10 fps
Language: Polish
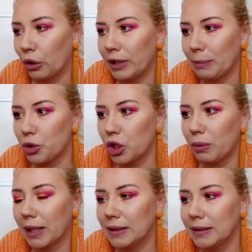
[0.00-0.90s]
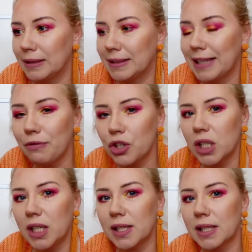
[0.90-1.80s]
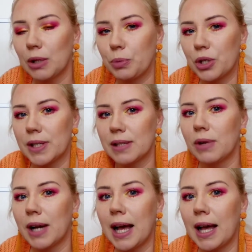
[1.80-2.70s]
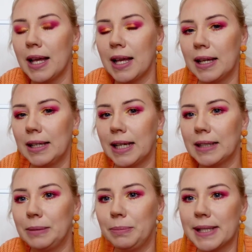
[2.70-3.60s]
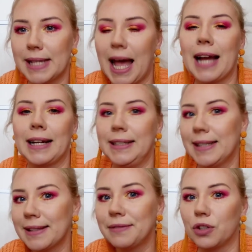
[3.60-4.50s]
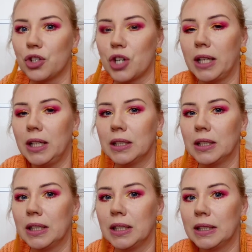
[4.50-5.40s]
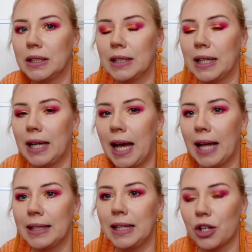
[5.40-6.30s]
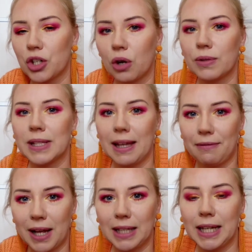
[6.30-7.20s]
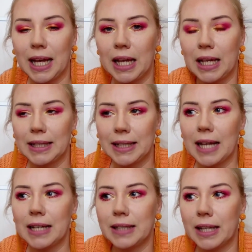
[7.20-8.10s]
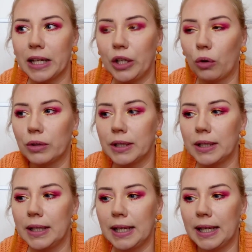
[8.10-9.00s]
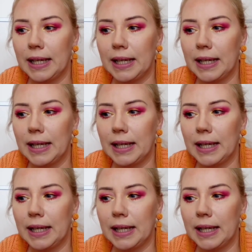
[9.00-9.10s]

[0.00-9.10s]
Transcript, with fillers: to na przykład zawsze jest to przesyłka jak gdyby z Anglii, zazwyczaj. Anglia, Szkocja, Walia, tak, te rejony.